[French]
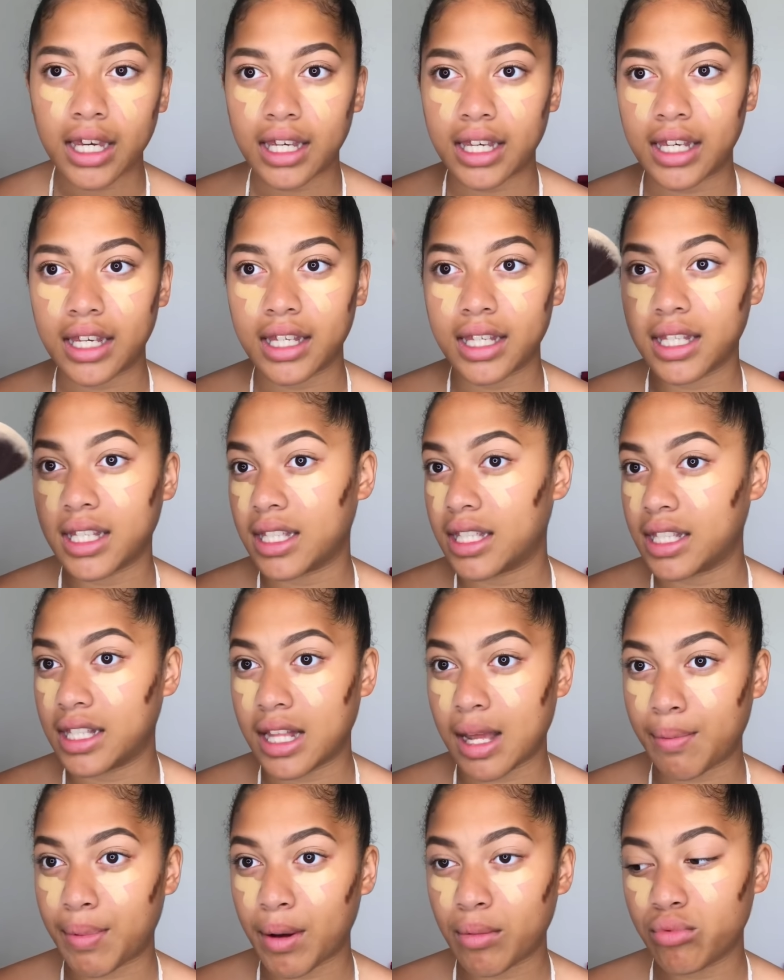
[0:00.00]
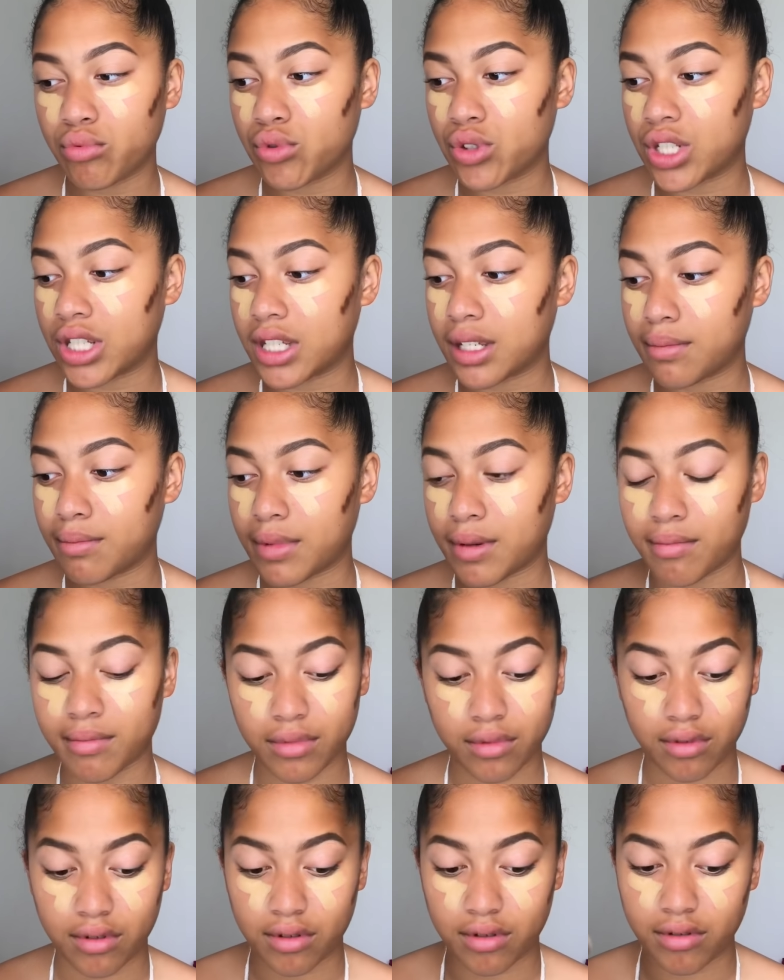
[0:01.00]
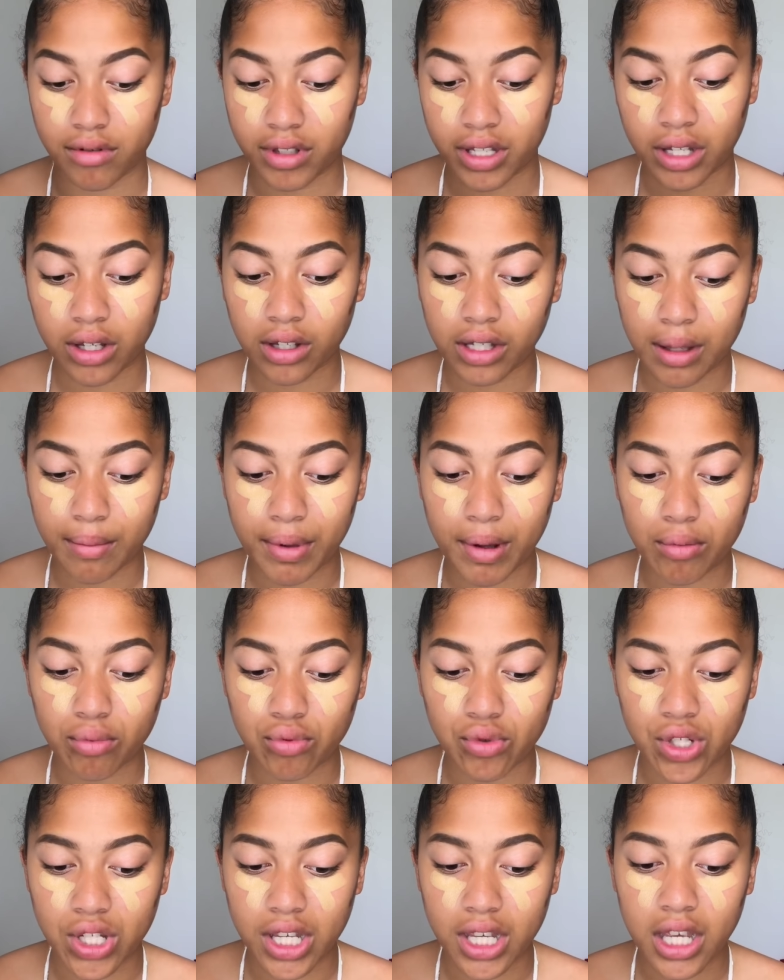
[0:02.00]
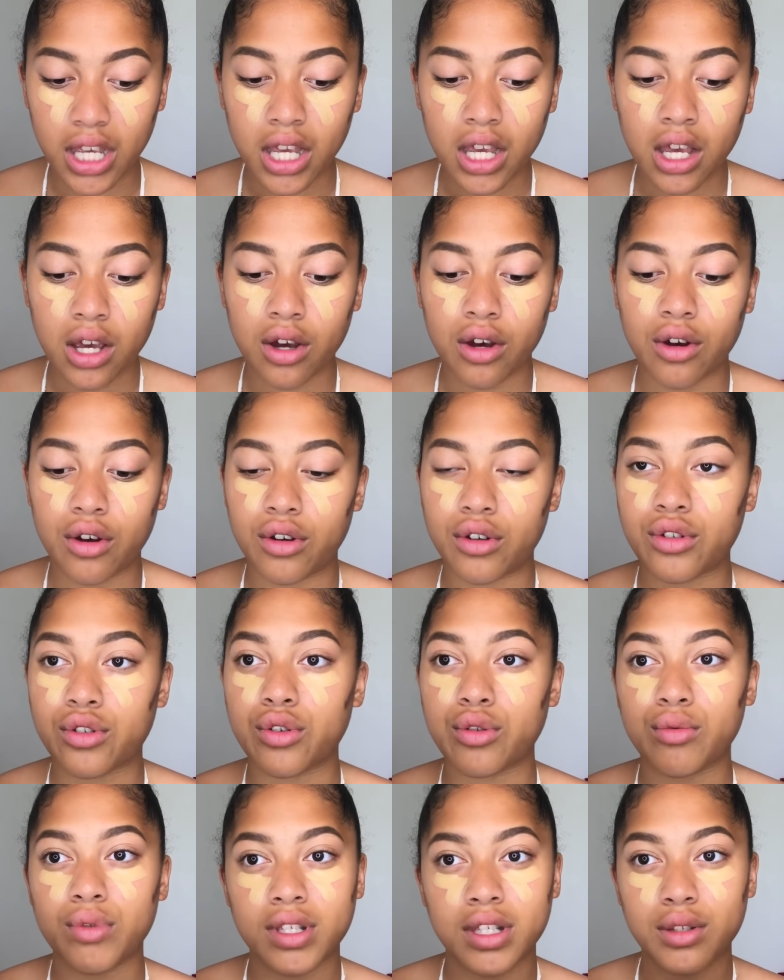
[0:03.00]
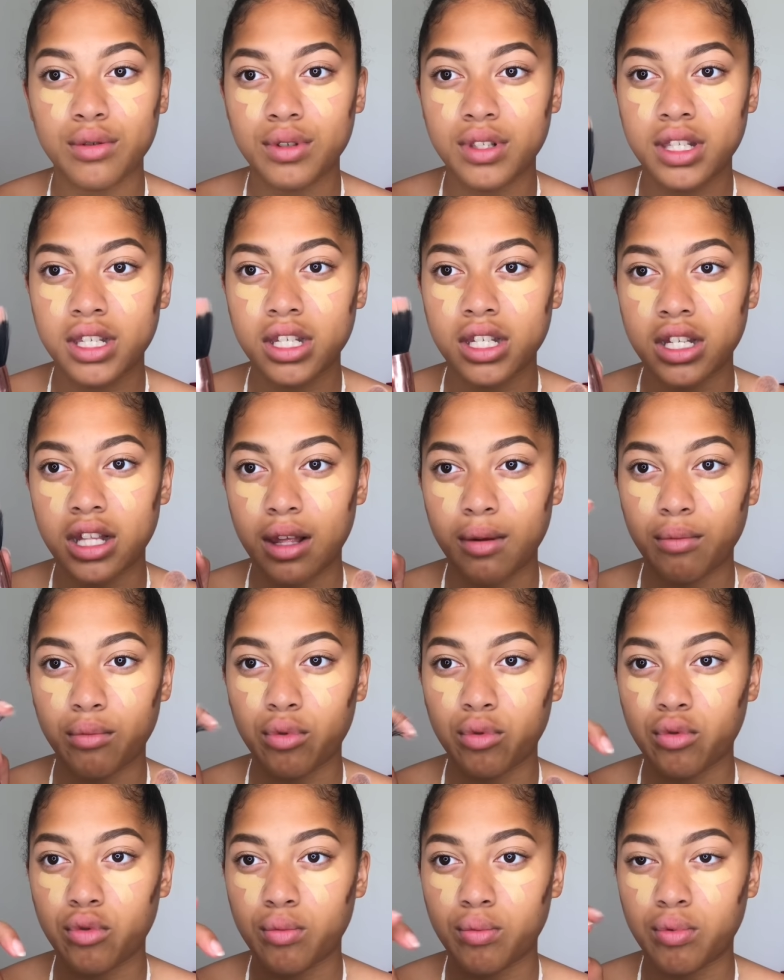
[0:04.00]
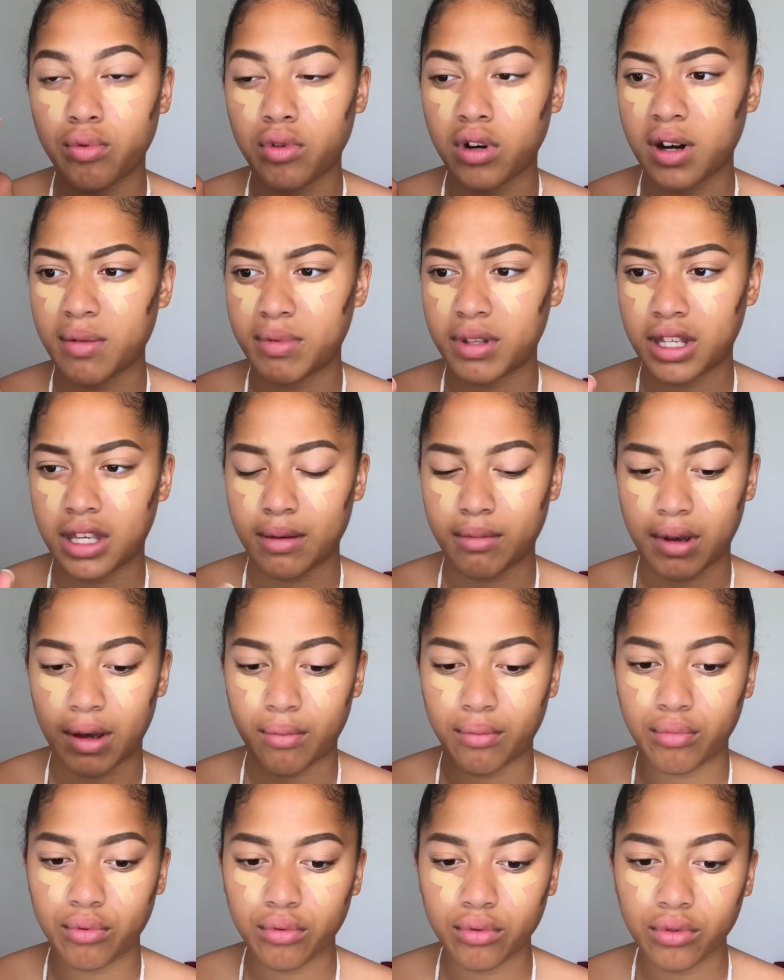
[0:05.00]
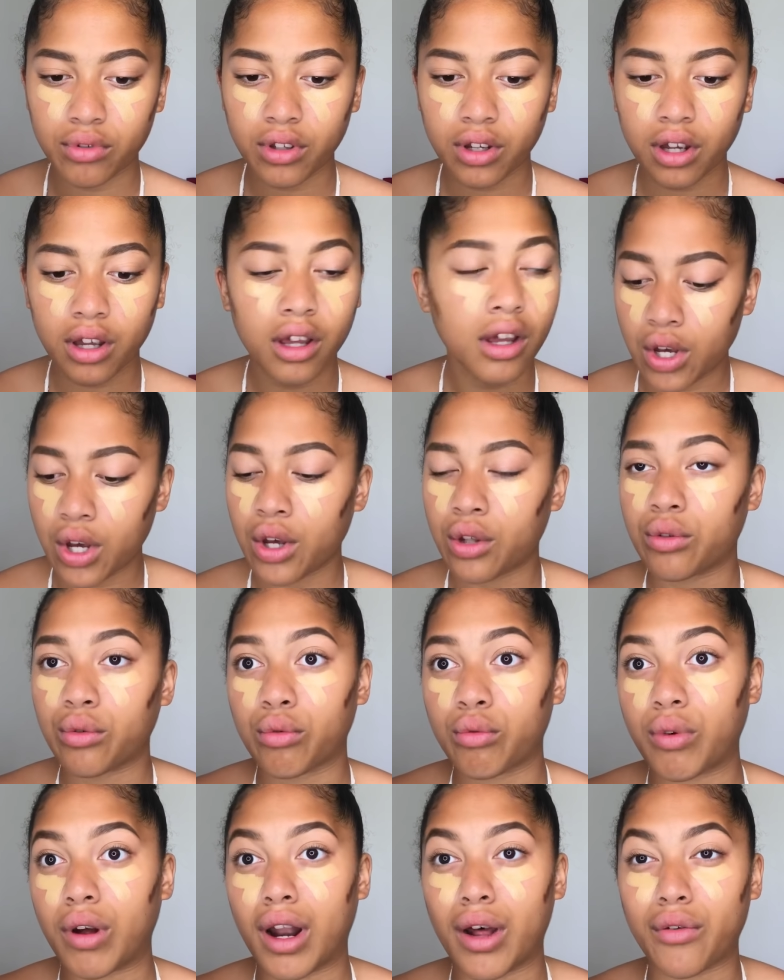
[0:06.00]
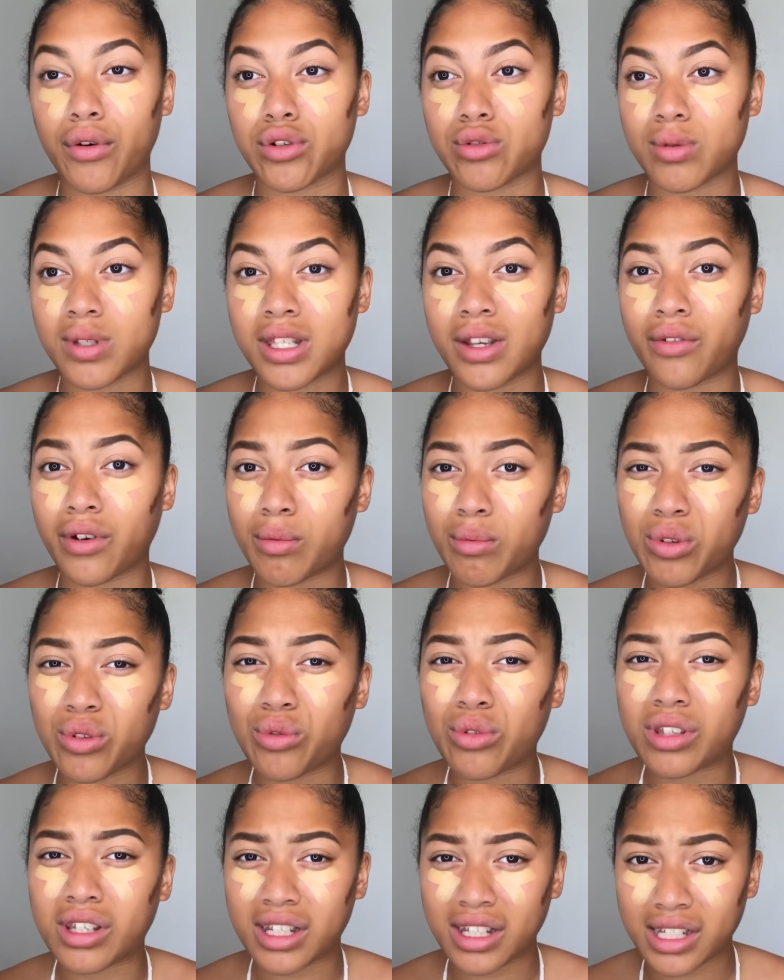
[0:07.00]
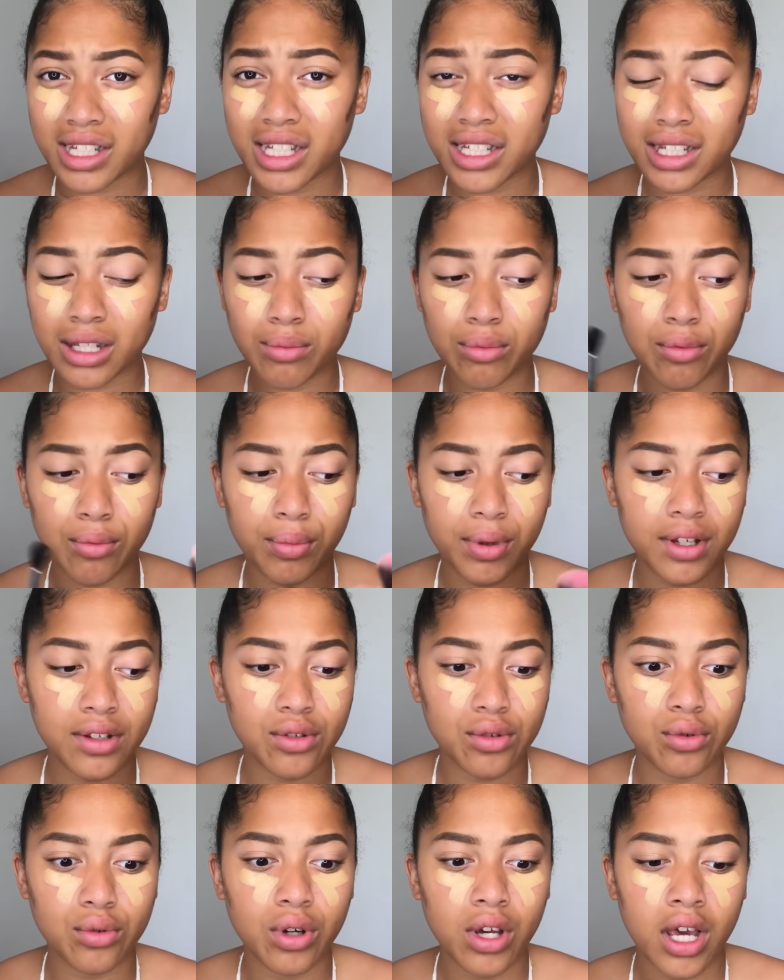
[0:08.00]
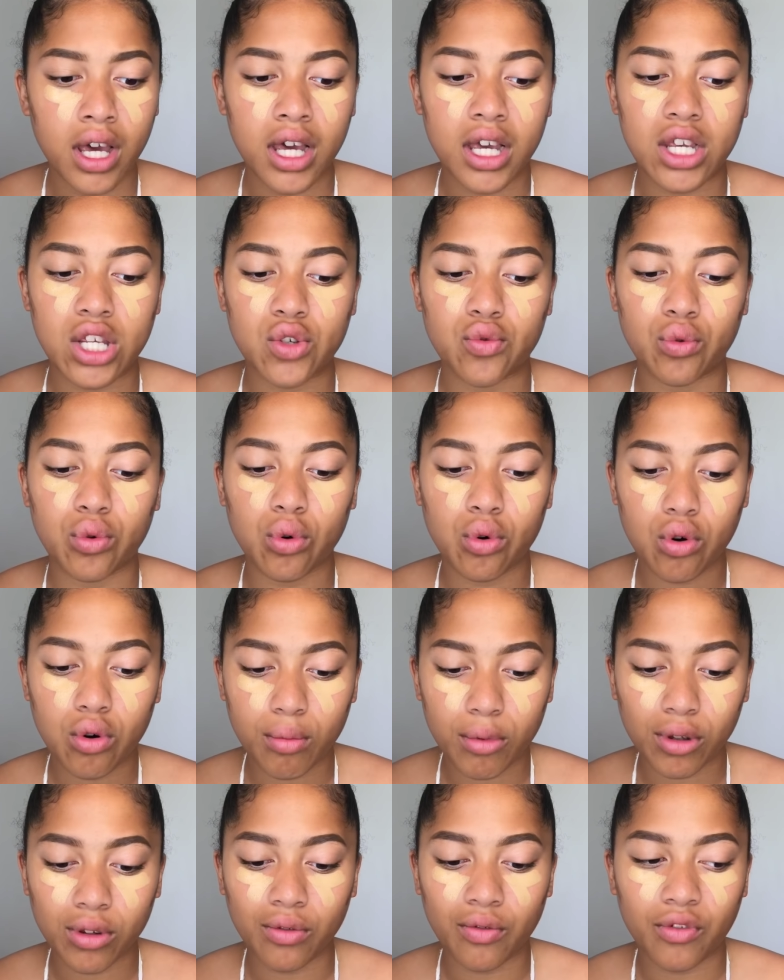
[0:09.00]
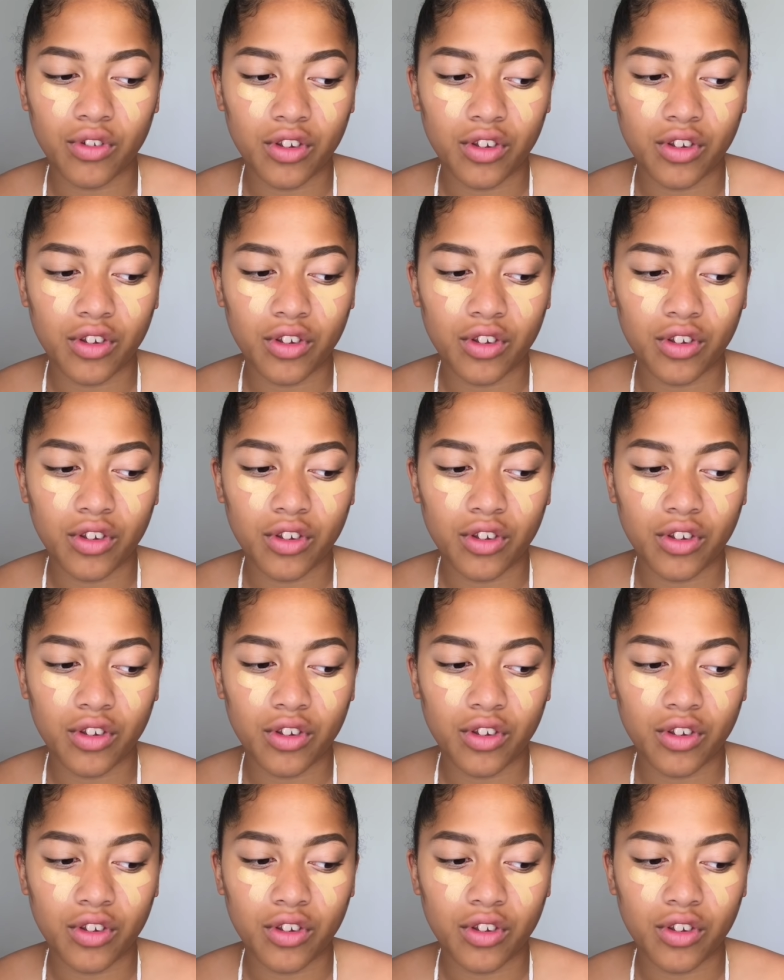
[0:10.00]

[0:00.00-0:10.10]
et il n'a pas bougé, même euh, le décor n'a pas bougé. Euh, celui-ci aussi je l'aime beaucoup pour appliquer ma poudre. Donc voilà, franchement c'est vraiment de très très très bons pinceaux et je vous recommande